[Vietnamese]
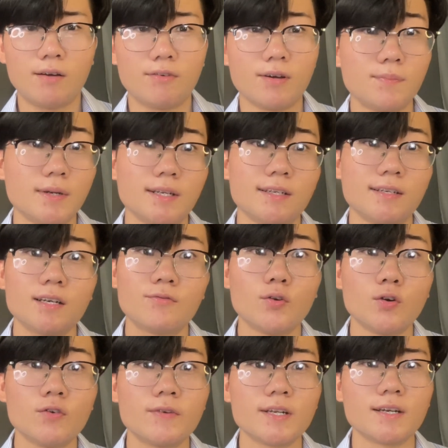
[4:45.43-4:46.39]
Và mình rất
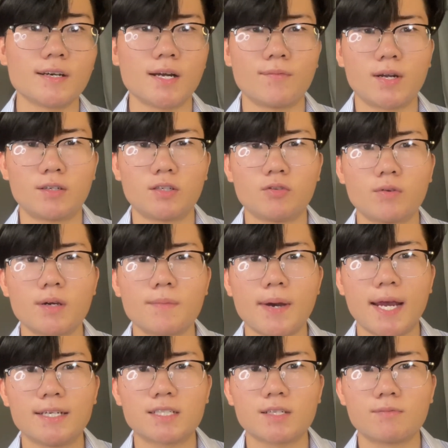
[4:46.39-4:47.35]
vui vì được đồng hành cùng các
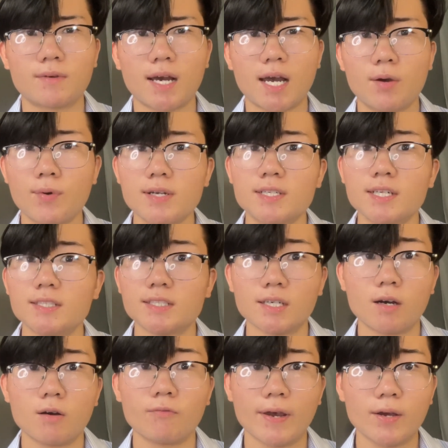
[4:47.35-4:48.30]
bạn trong cái quá trình
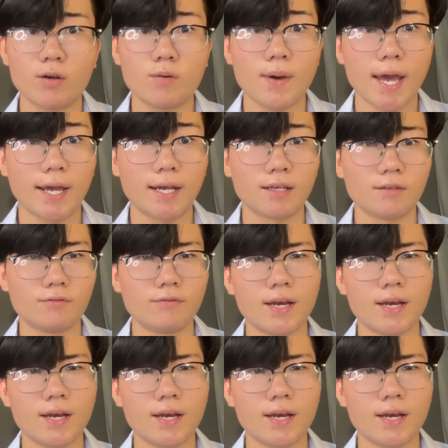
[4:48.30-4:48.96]
tự học vẽ của bạn.